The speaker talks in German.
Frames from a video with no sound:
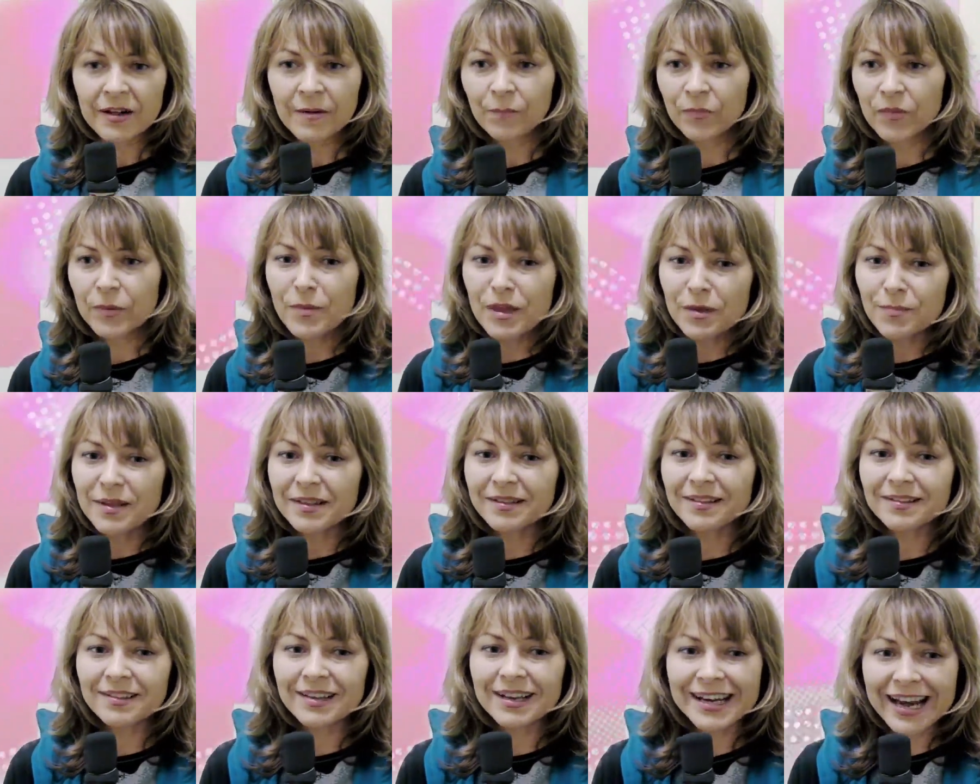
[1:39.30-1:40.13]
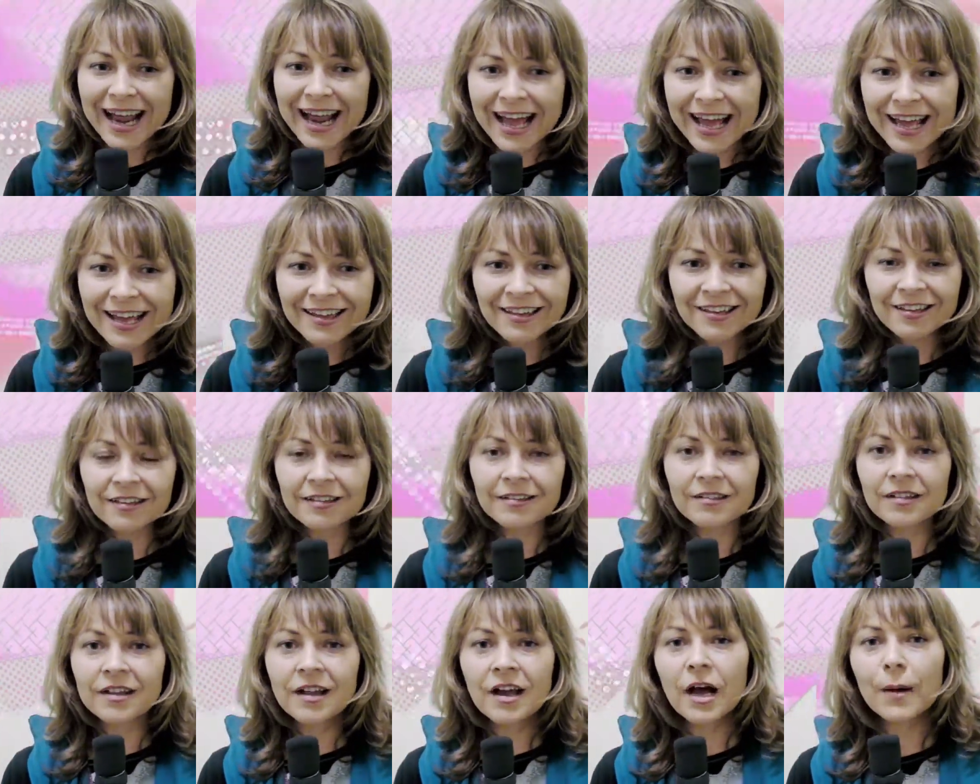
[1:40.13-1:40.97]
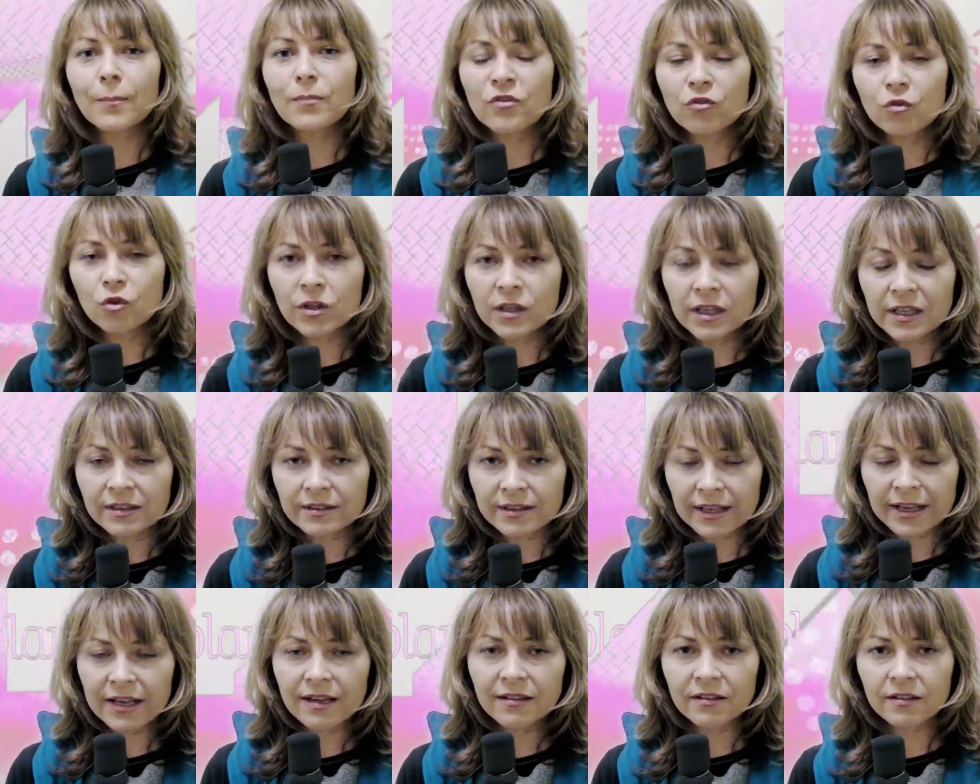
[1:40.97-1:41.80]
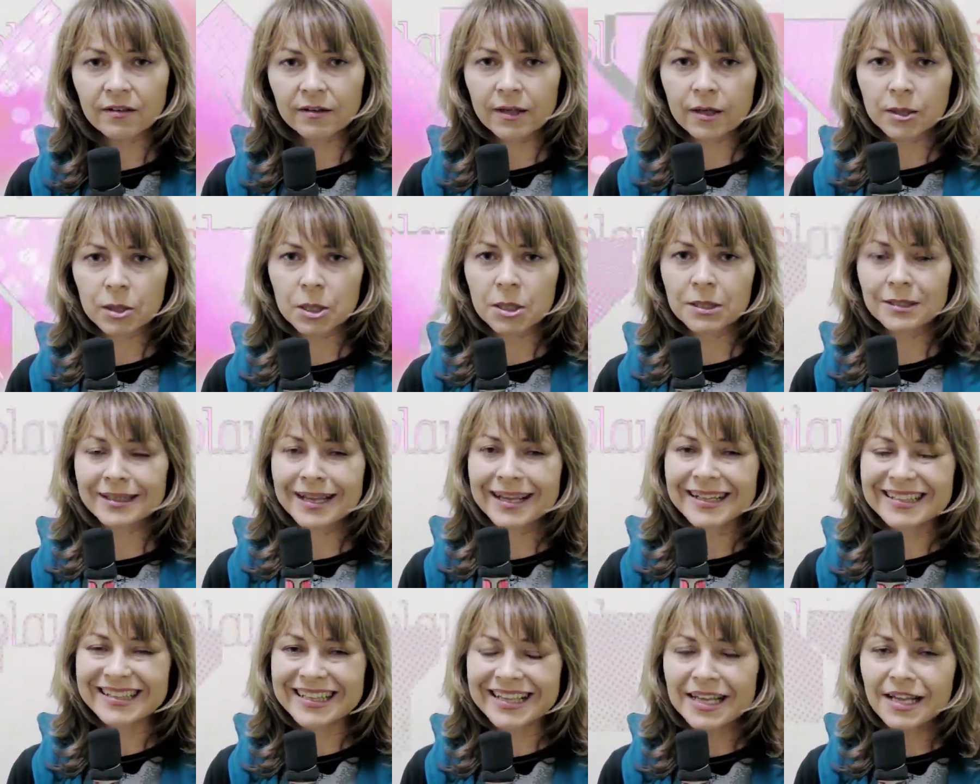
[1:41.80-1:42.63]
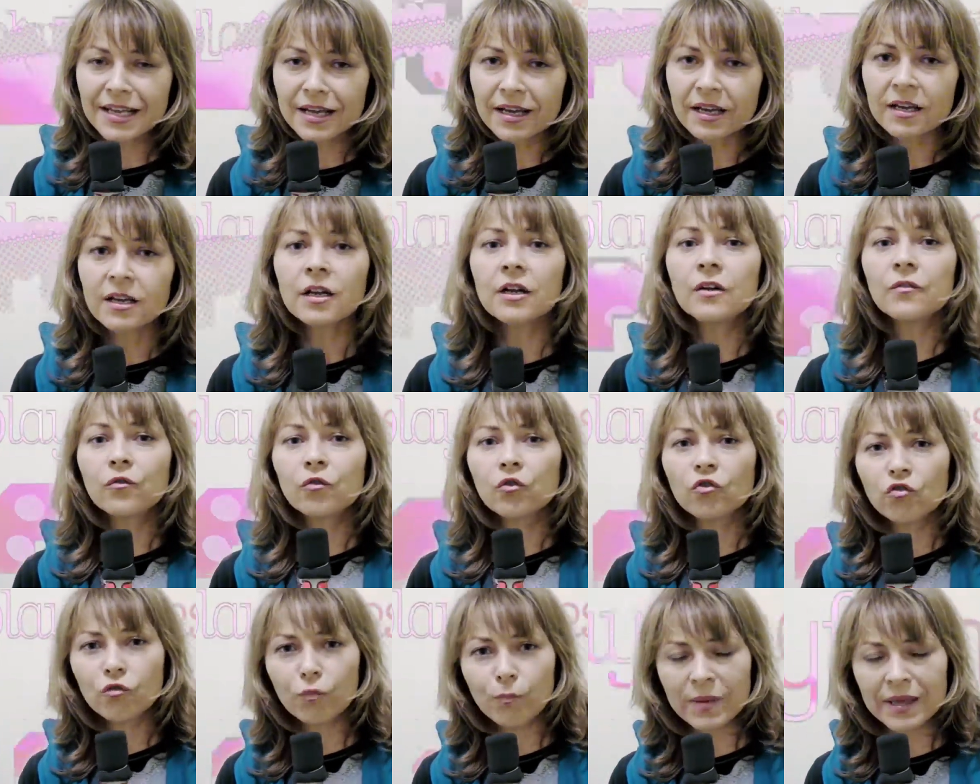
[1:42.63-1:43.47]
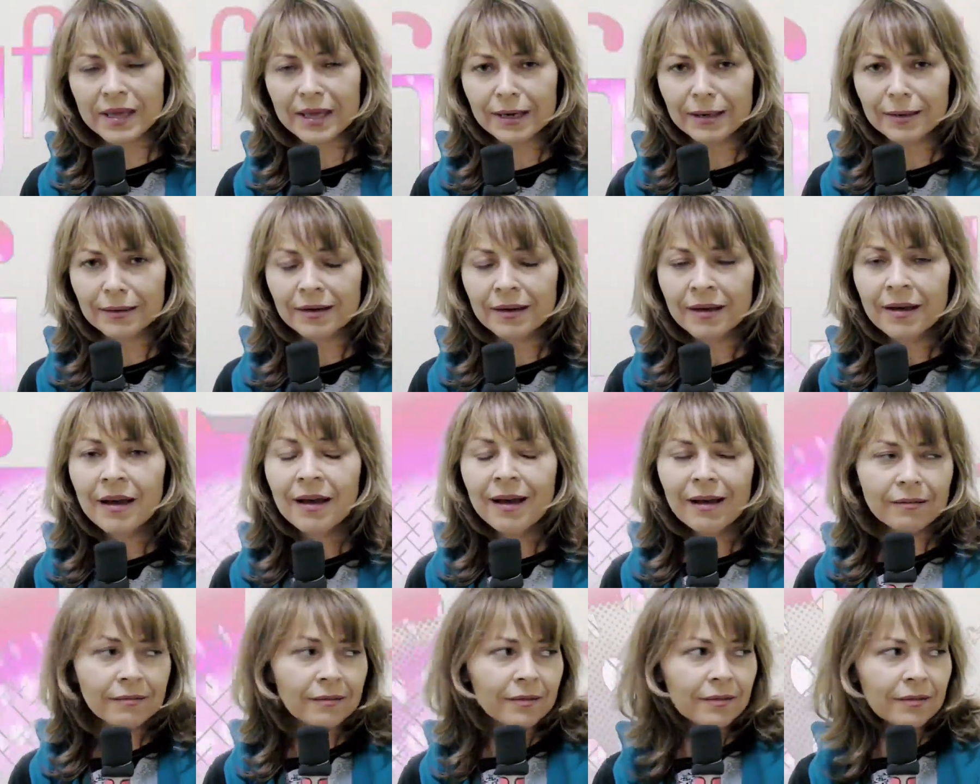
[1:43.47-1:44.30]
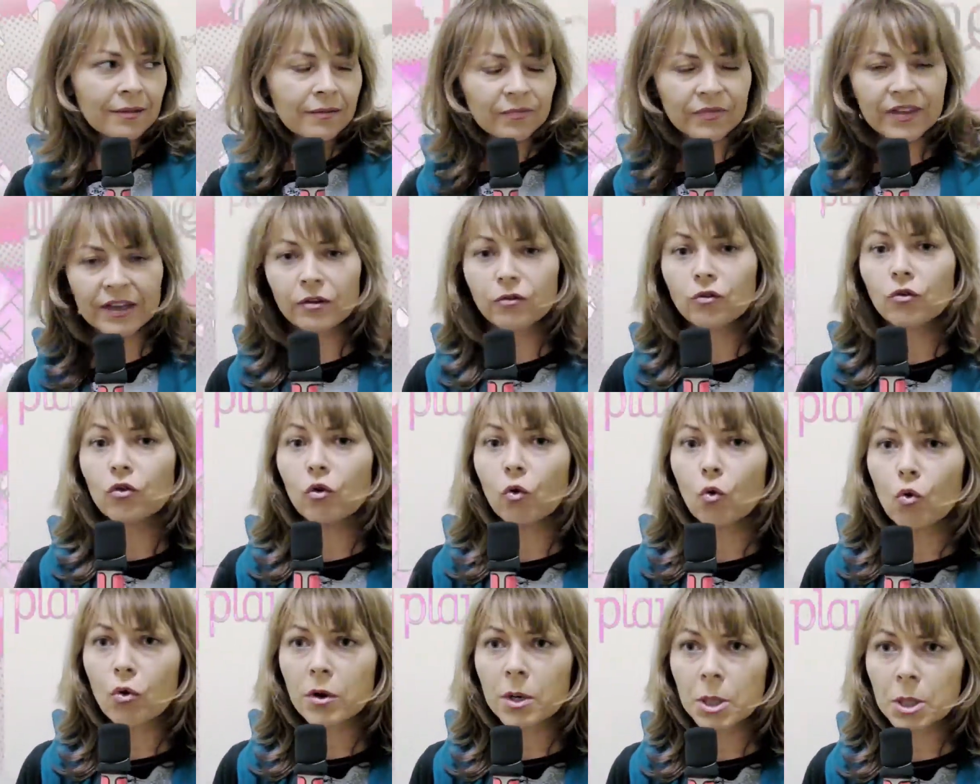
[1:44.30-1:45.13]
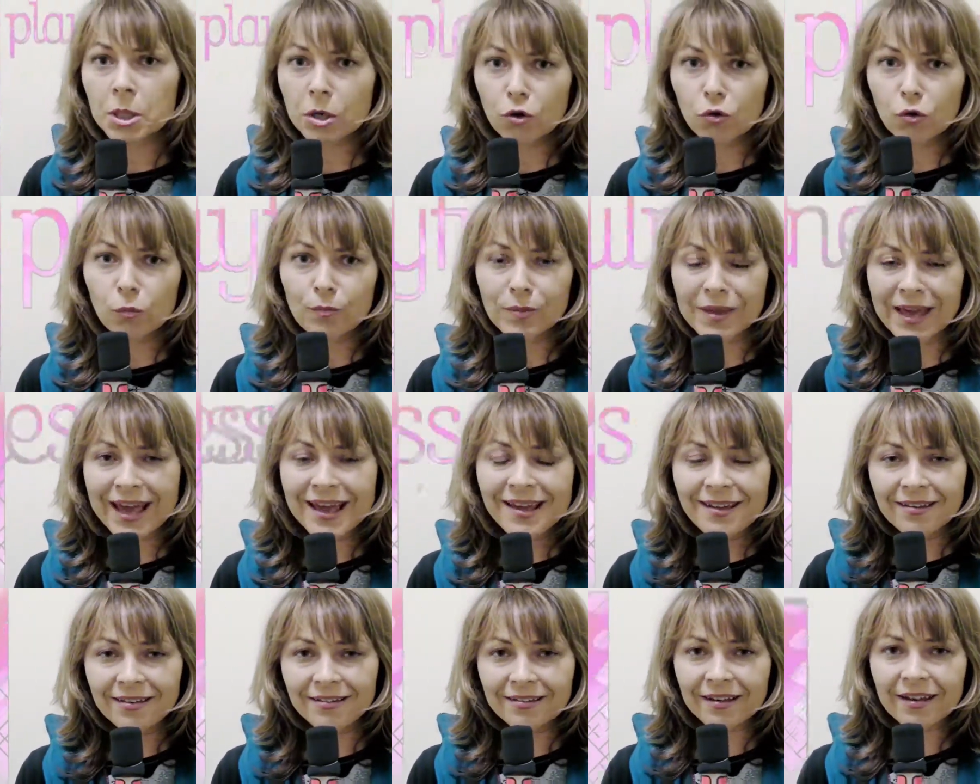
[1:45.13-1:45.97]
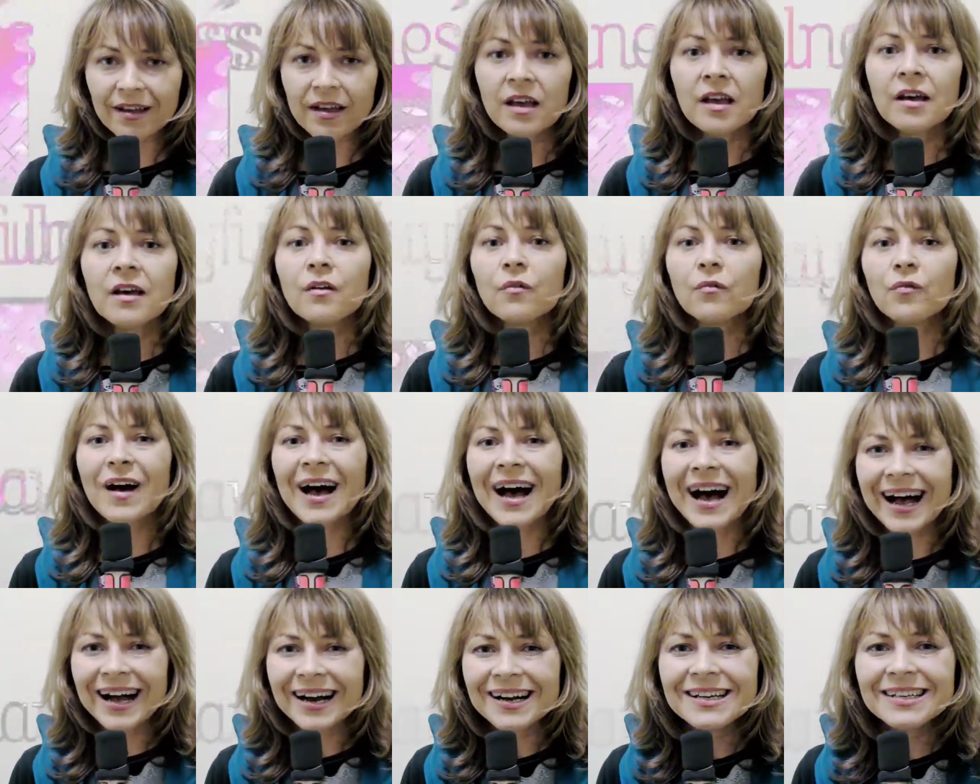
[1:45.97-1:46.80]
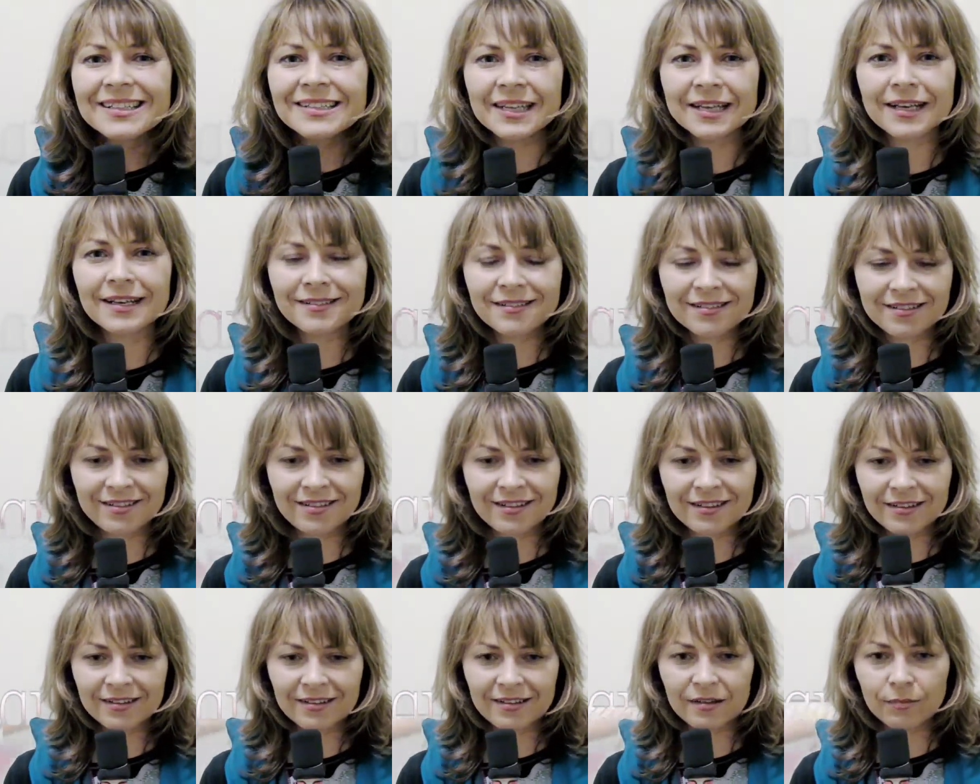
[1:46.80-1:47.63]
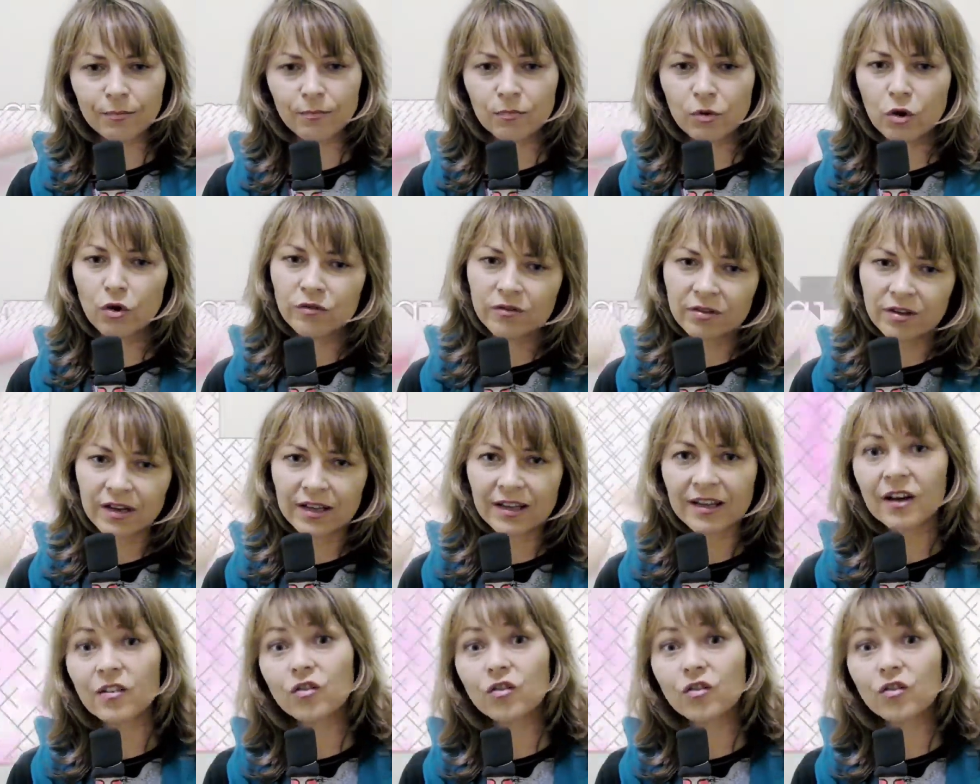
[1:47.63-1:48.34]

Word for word: Nämlich mit dieser leichten Absurdität der, der Dinge zu spielen technologische Objekte verhalten sich plötzlich.